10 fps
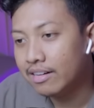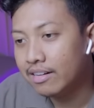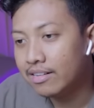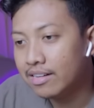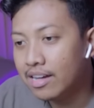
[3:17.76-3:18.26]

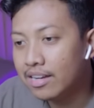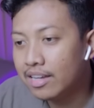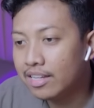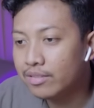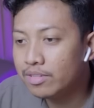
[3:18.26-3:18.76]
orang anak
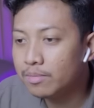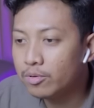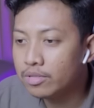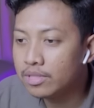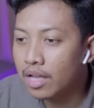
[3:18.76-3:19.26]
ini udah
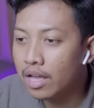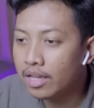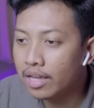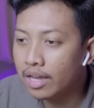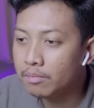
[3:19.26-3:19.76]

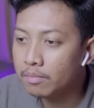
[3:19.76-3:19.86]
berusaha ya kan